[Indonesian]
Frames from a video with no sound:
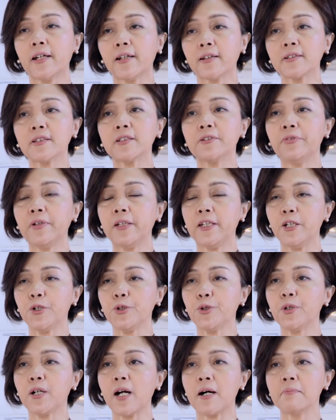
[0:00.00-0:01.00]
teks,
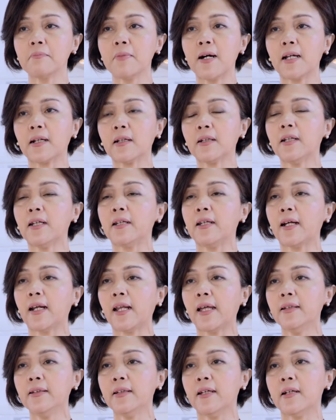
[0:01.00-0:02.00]
video, gambar, dan yang
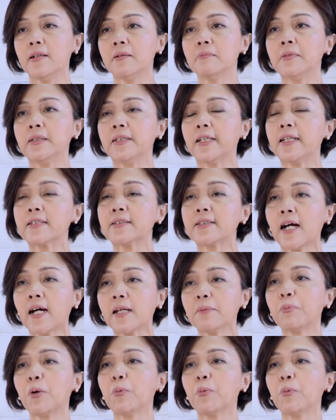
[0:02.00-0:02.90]
lainnya menjadi sangat